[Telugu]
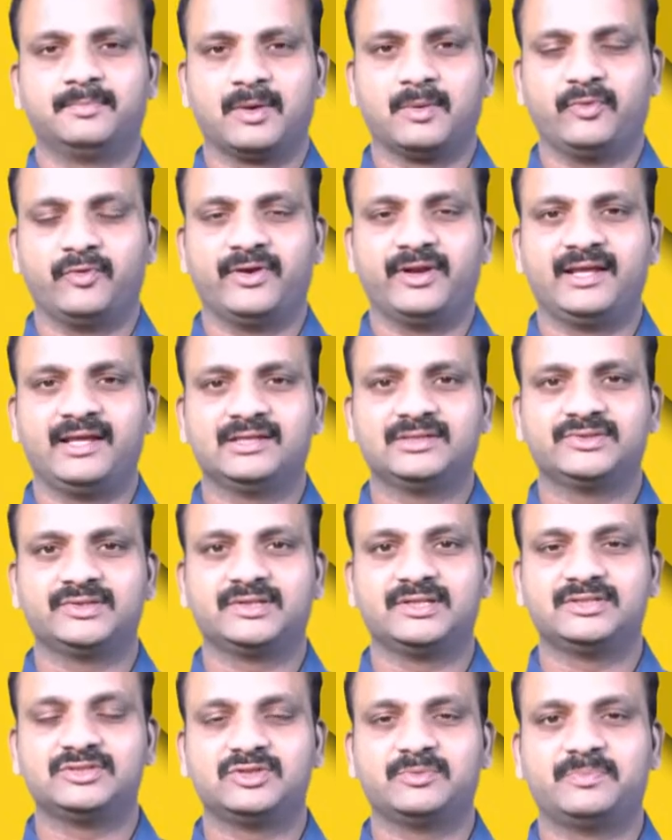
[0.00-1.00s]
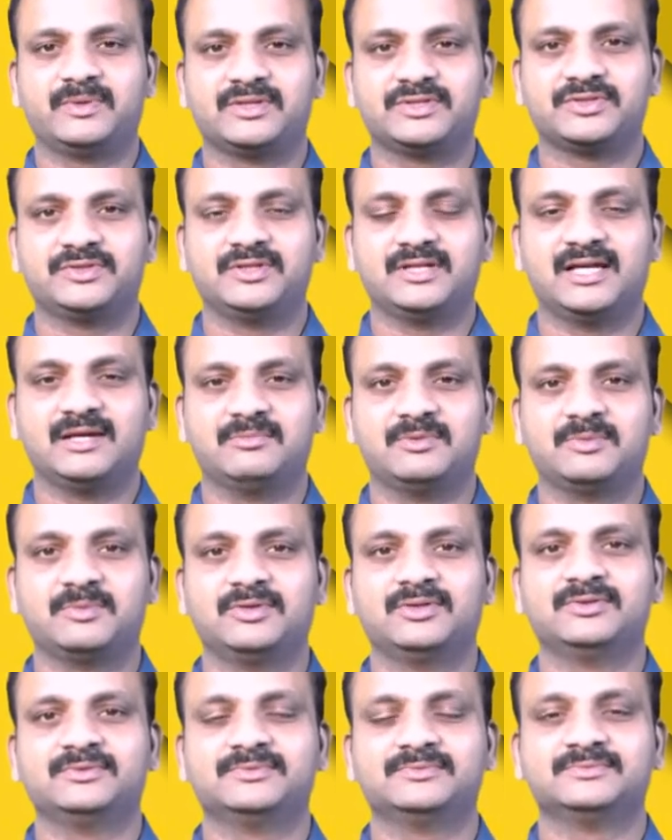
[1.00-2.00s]
ప్రభు అయిన యేసుక్రీస్తు పరిశుద్ధ
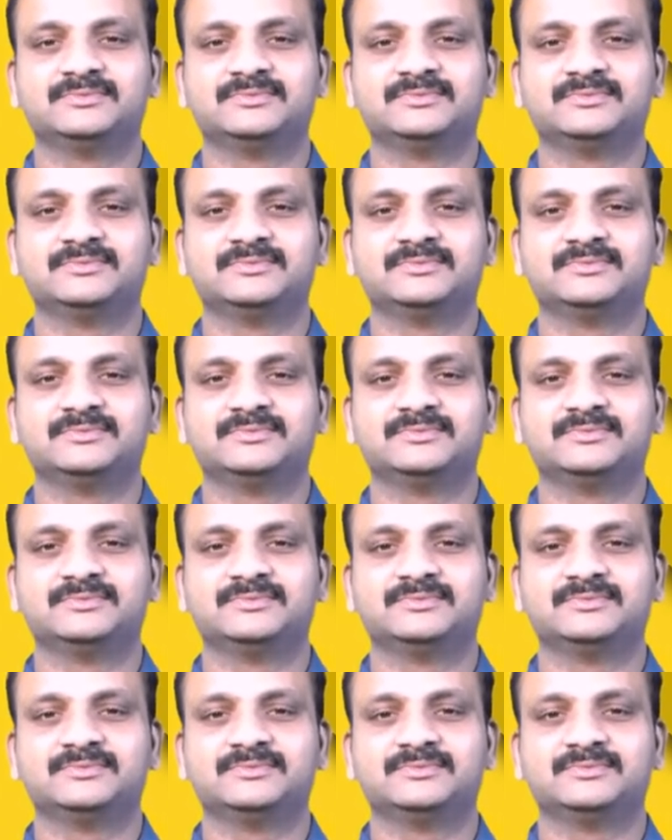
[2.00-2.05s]
నామంలో